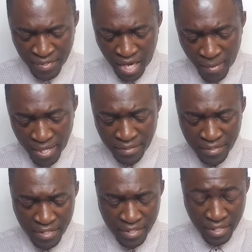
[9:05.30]
Amen.
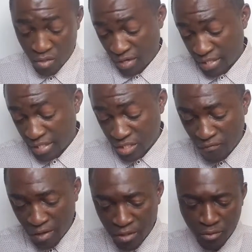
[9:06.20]
Et le verset 19,
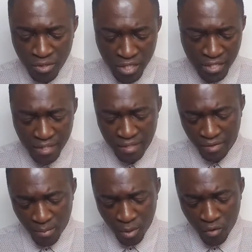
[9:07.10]
qu'est-ce que nous dit On
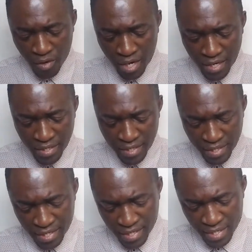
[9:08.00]
apprend que voilà.
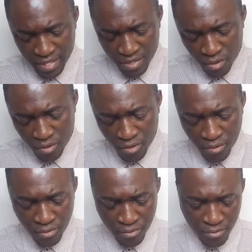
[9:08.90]
Donc,
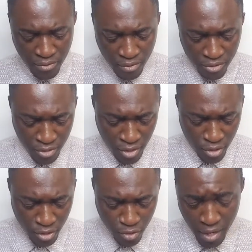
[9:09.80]
euh, le Seigneur
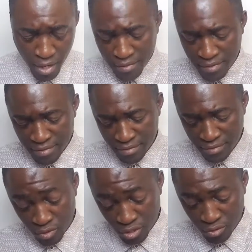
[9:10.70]
Yeshua,
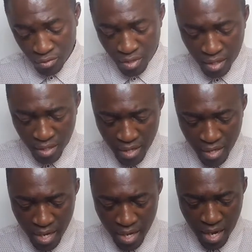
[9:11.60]
donc Jésus,
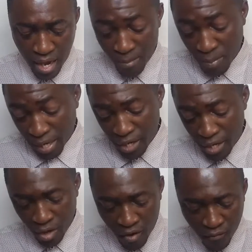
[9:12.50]
après
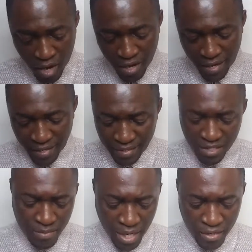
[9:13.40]
leur avoir ainsi
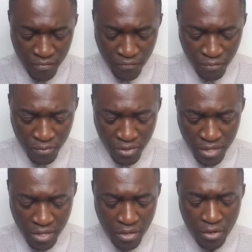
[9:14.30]
parlé, fut
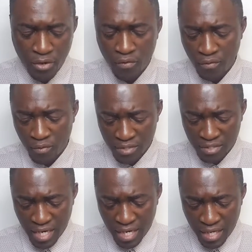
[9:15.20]
élevé au
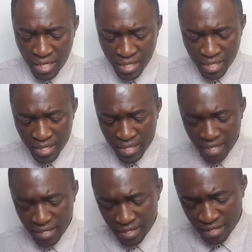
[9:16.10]
ciel
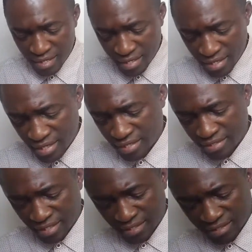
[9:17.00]
et il
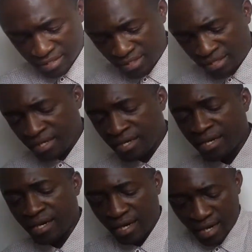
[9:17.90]
s'assit
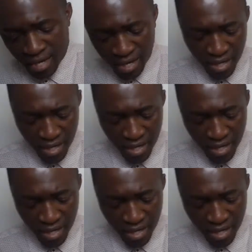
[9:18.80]
à